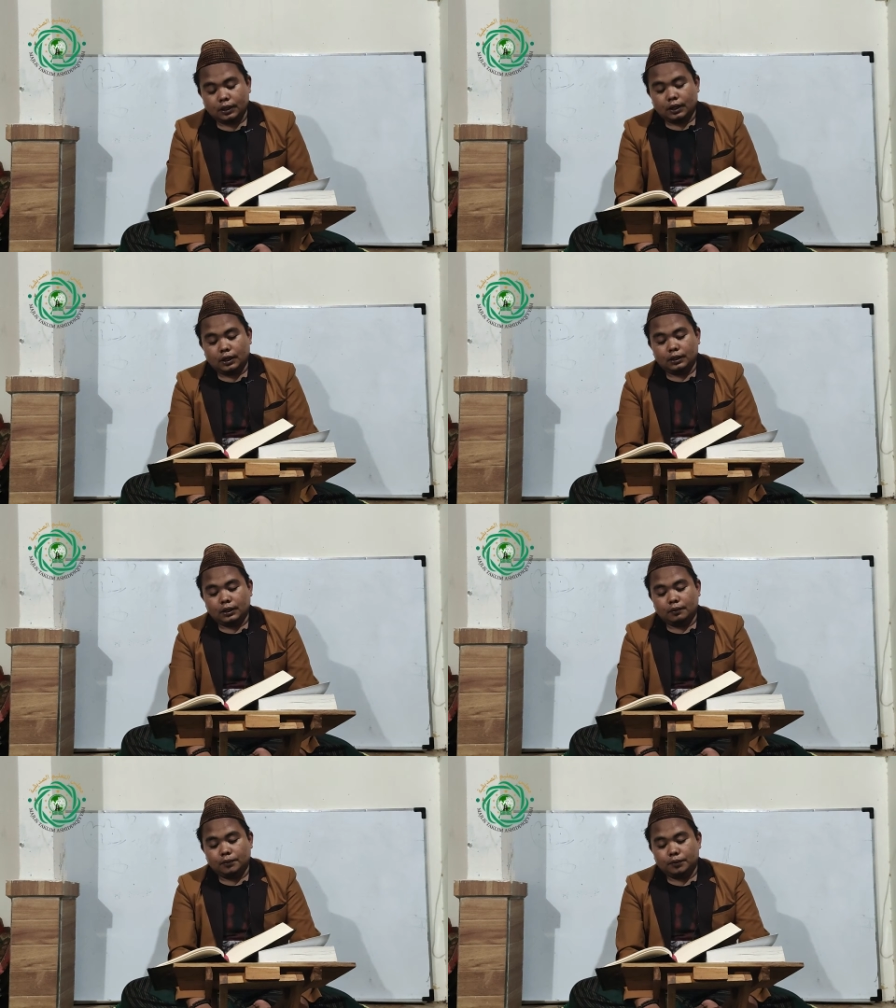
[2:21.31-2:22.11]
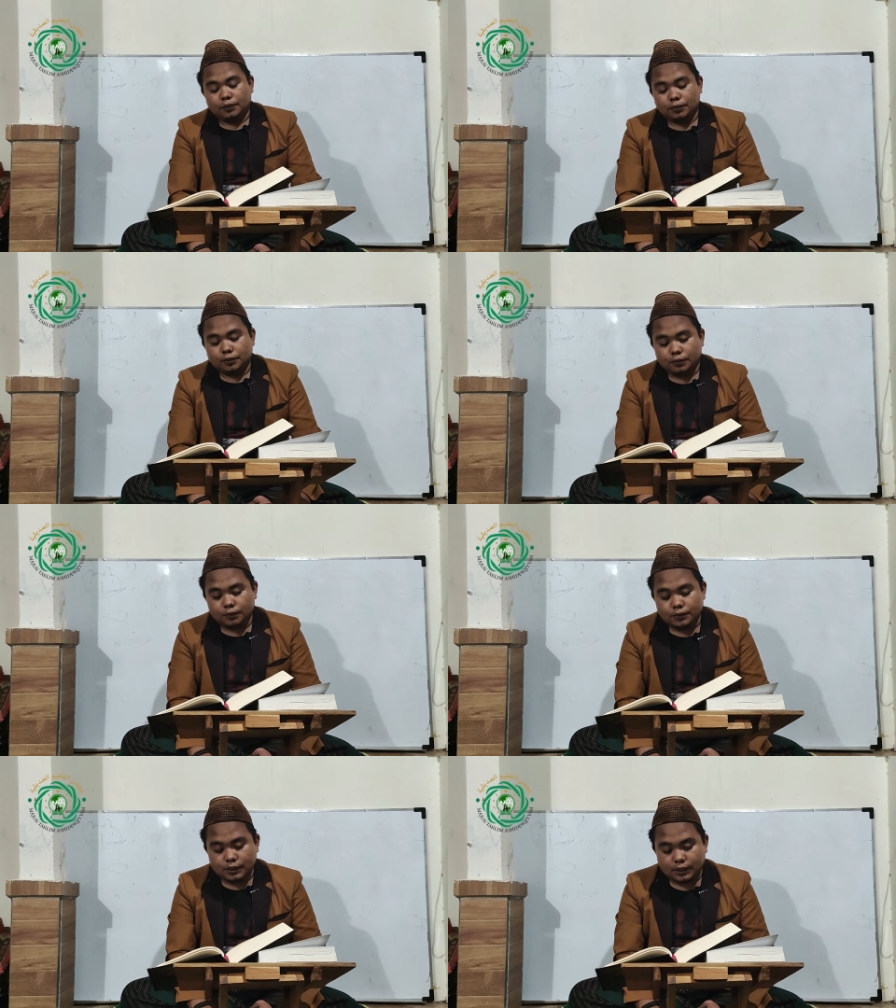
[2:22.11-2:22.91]
Adapun
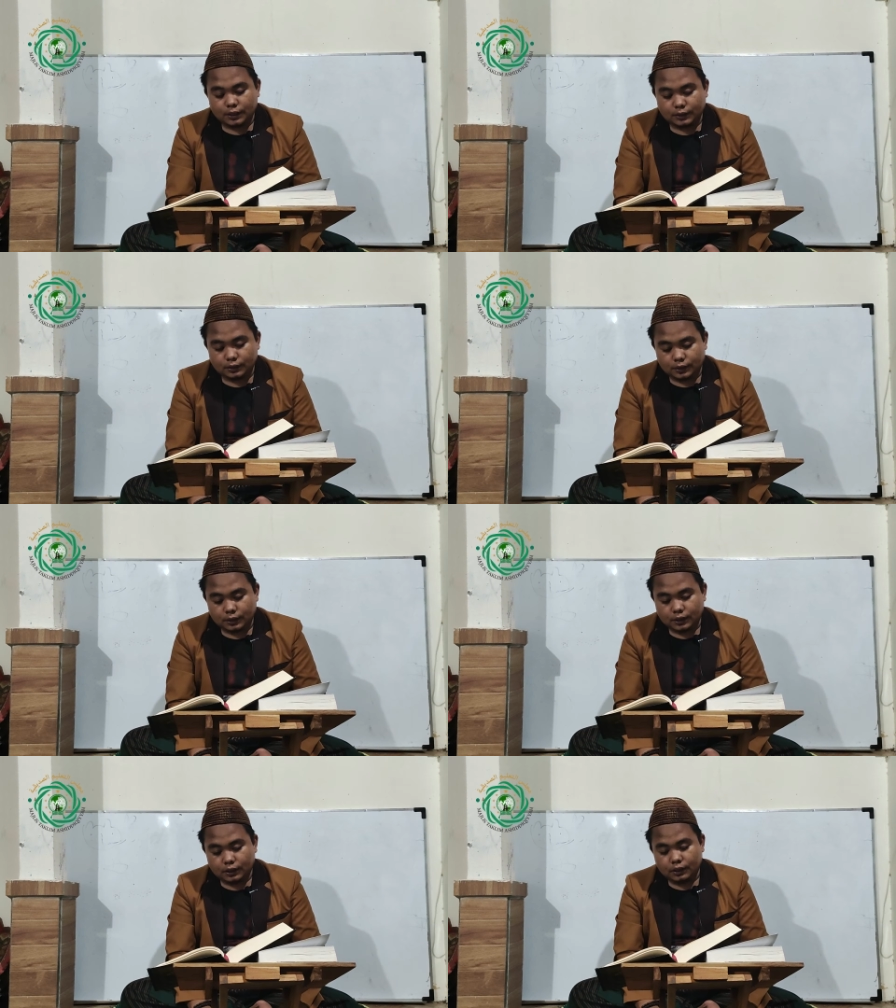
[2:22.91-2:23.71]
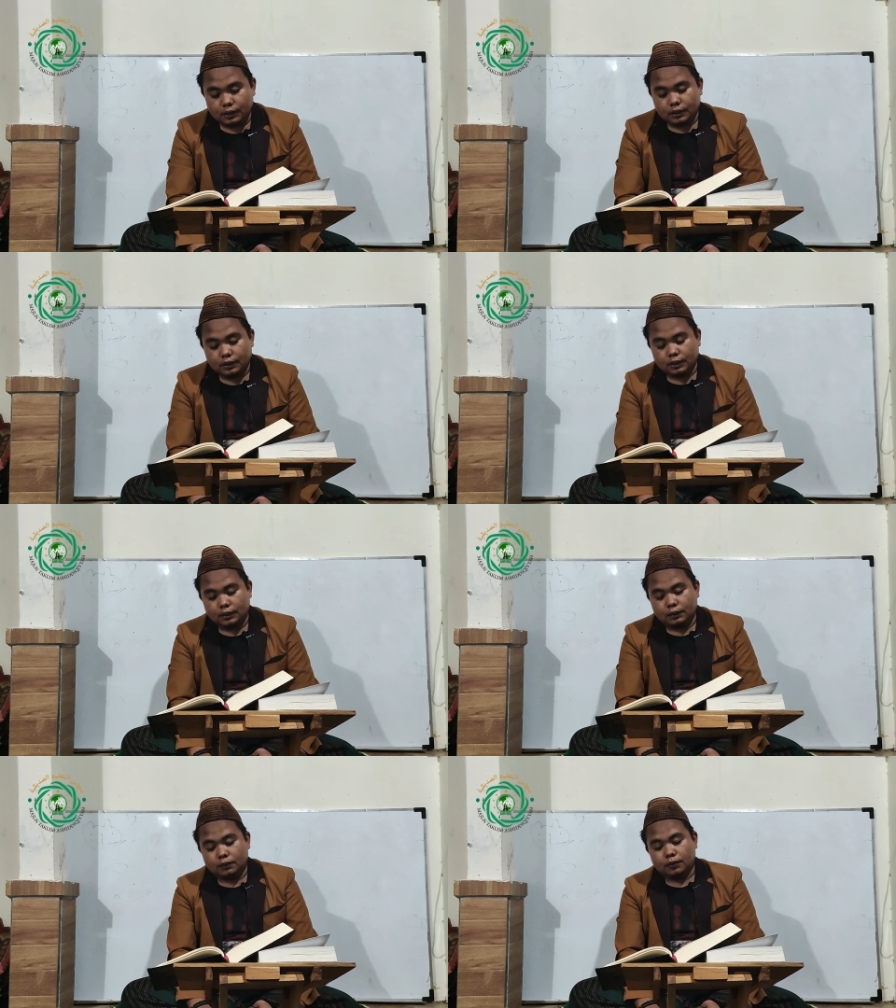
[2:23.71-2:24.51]
untuk selainnya
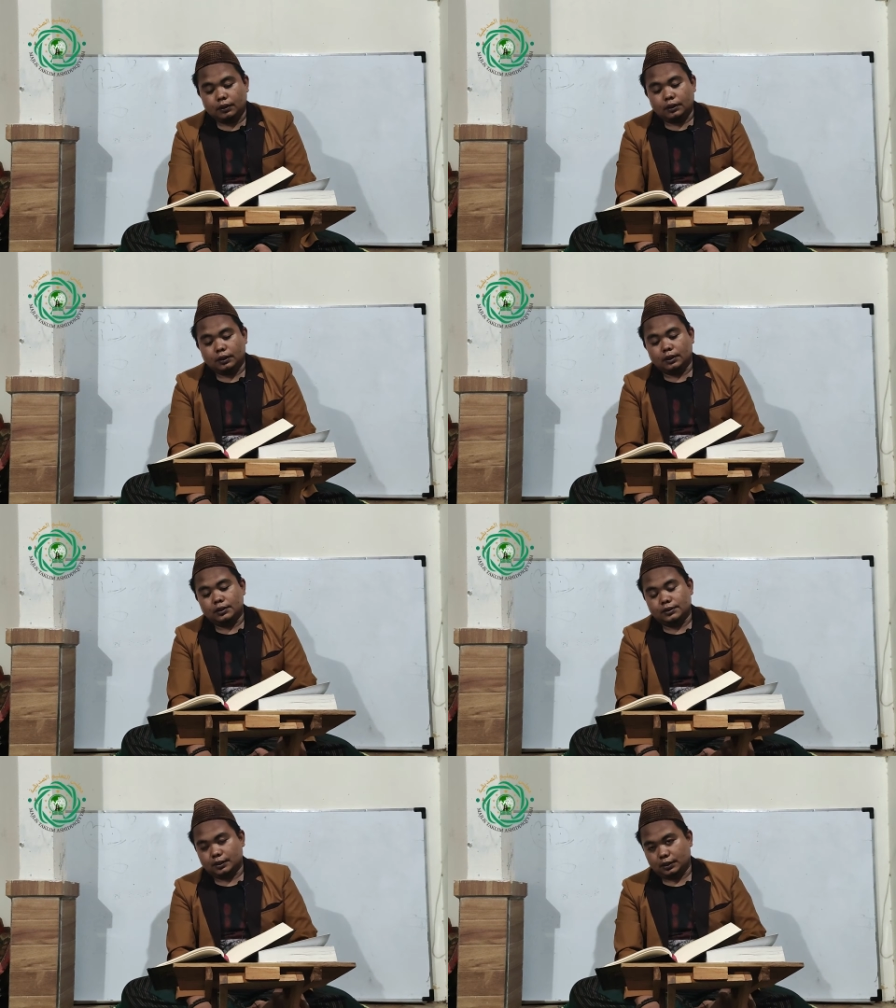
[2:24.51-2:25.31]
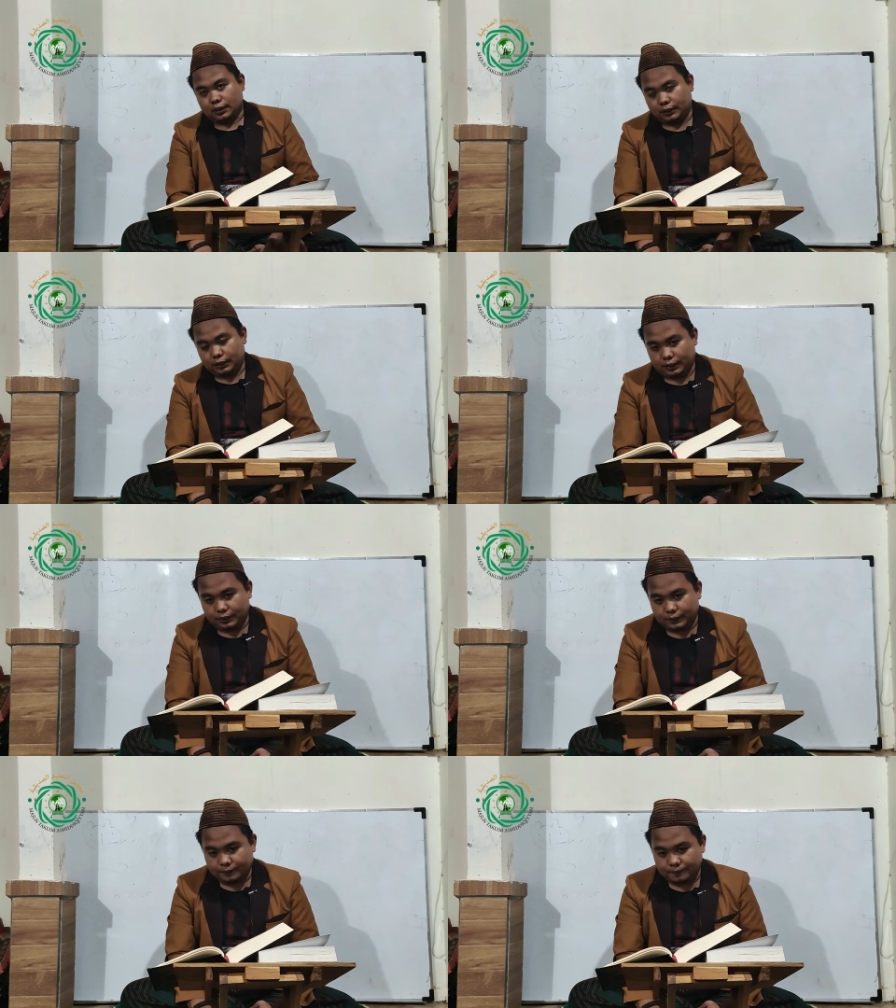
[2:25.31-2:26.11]
itu tidak disyariatkan.